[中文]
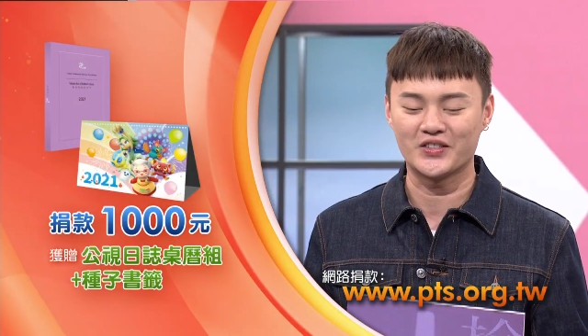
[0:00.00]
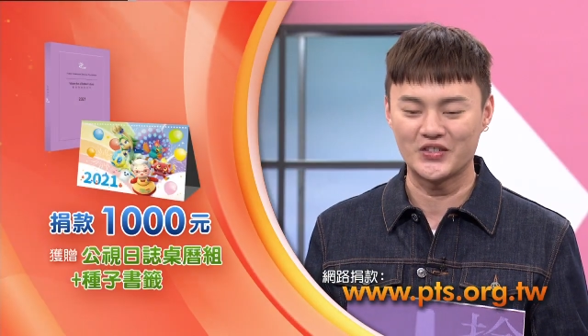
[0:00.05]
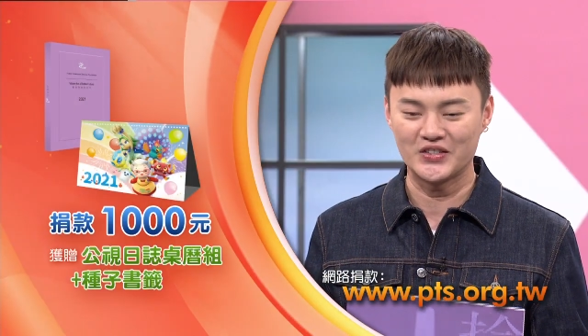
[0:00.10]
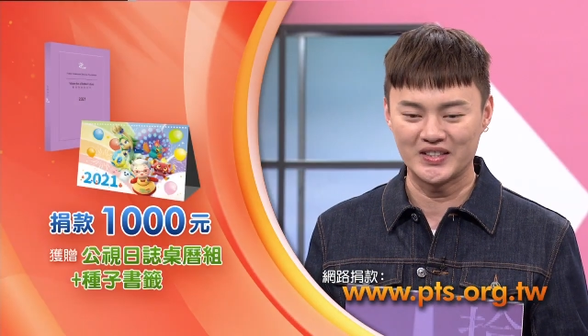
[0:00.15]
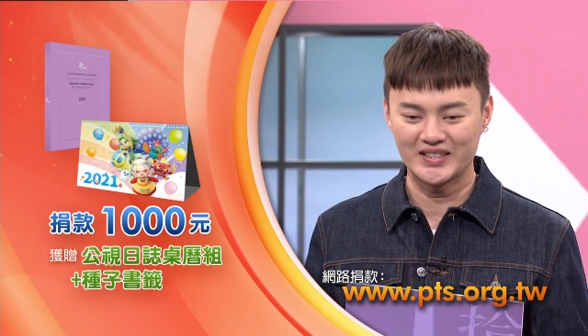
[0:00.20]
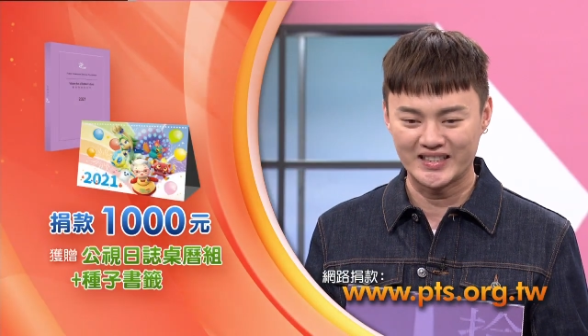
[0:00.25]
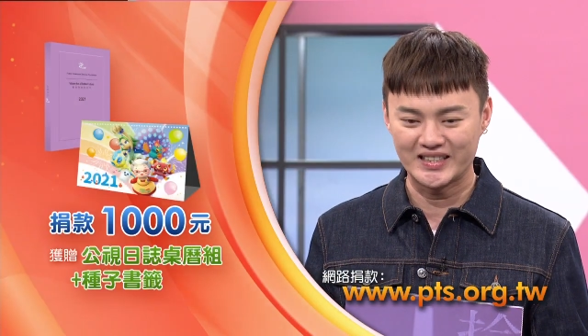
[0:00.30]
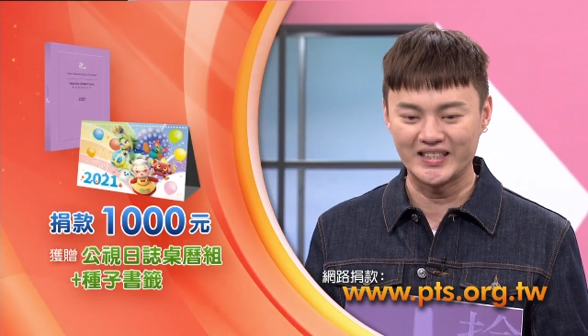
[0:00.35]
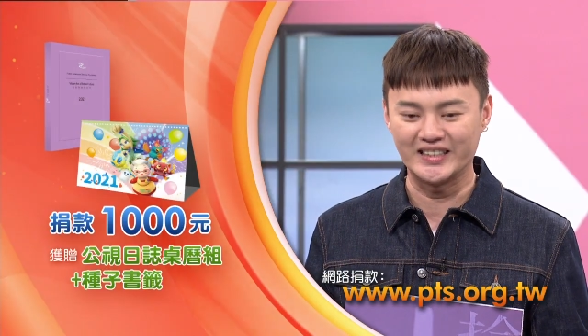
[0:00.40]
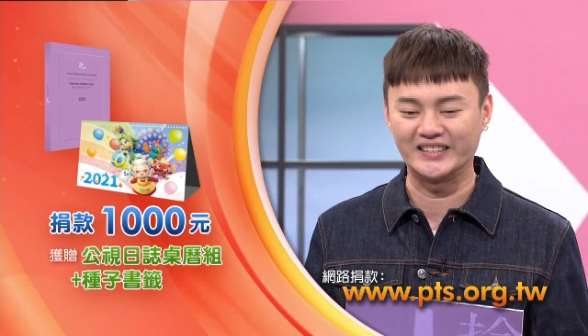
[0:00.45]
致
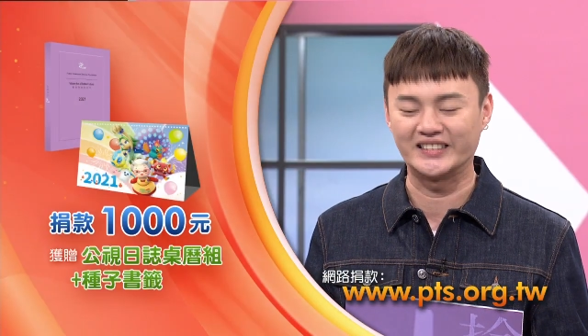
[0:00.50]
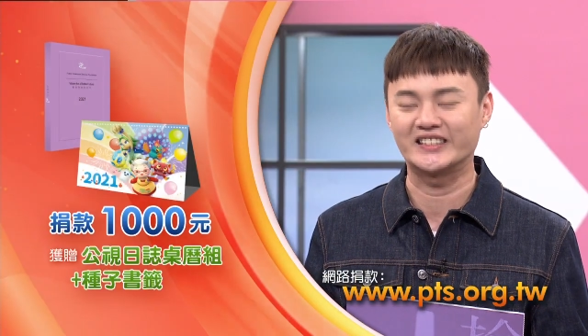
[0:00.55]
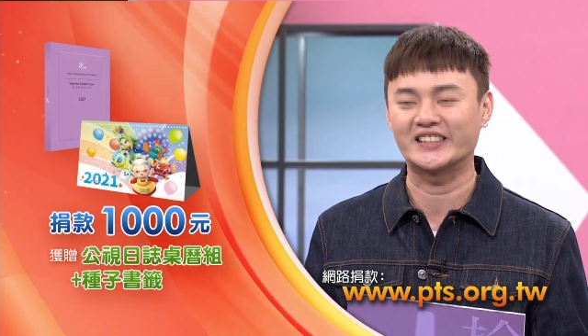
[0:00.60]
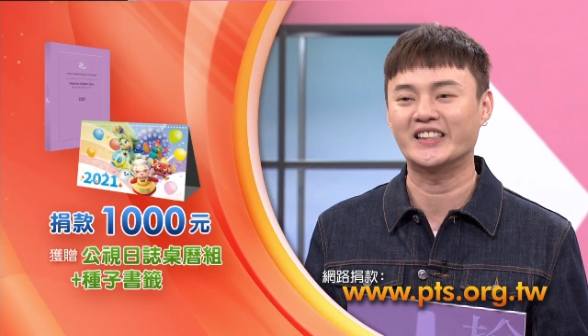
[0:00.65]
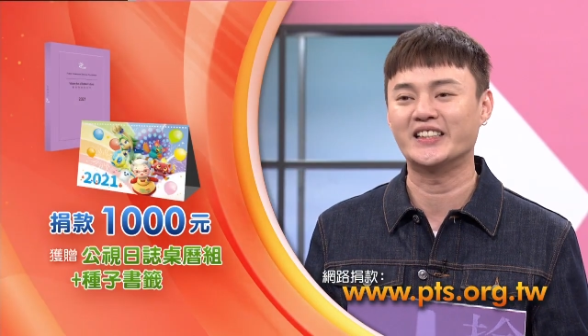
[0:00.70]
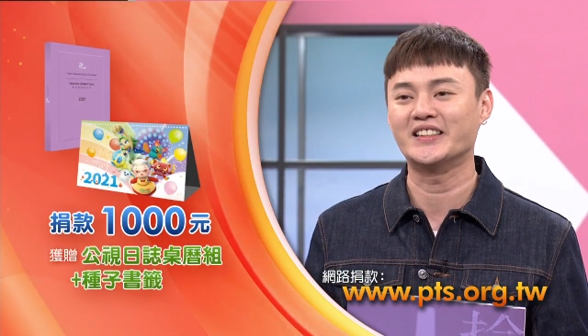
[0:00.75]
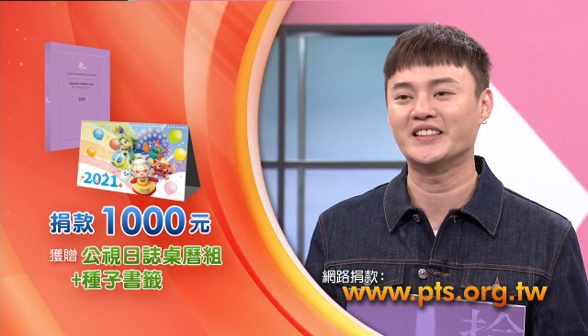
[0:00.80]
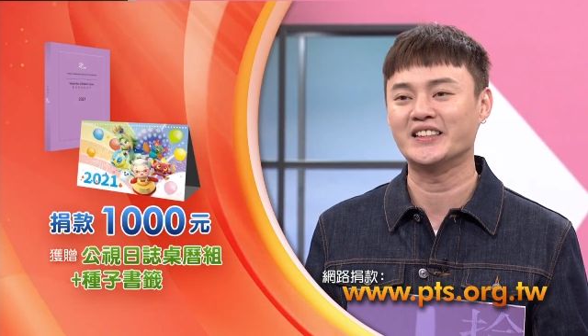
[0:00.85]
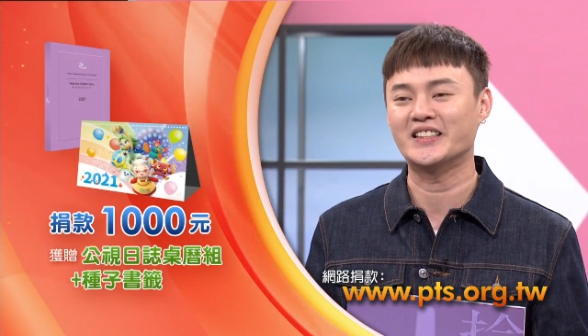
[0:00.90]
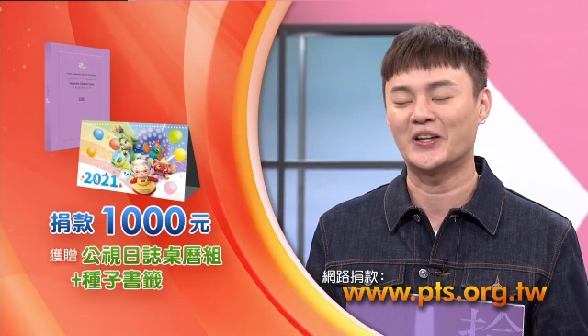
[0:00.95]
敬、
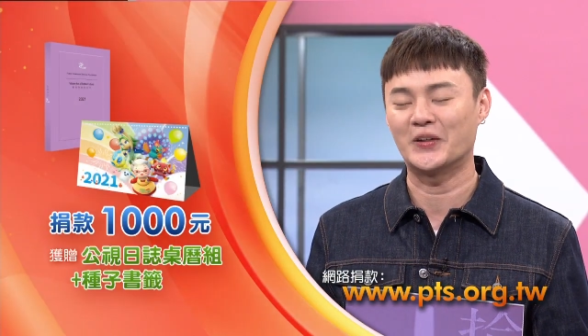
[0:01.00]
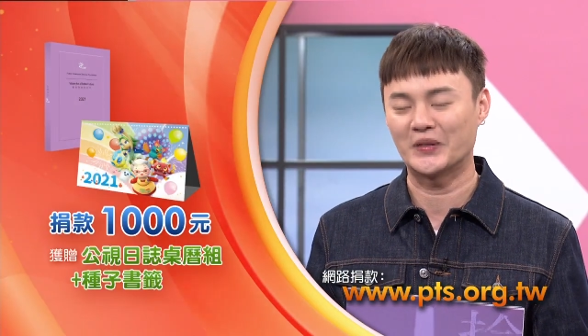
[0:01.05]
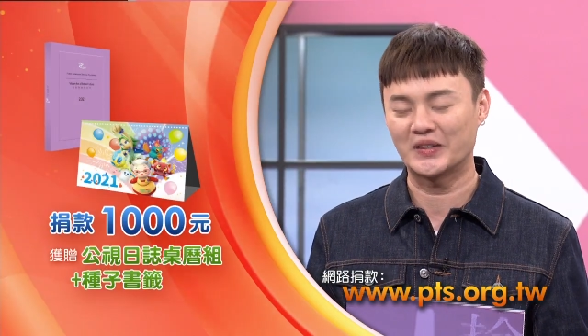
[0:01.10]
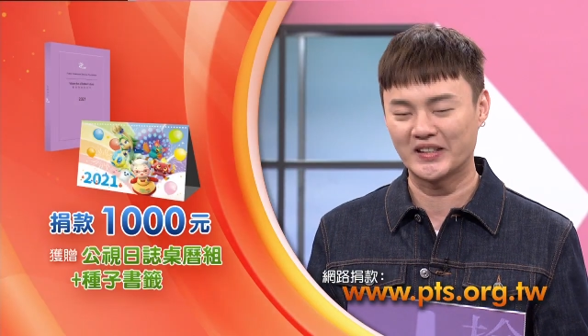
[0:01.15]
跟小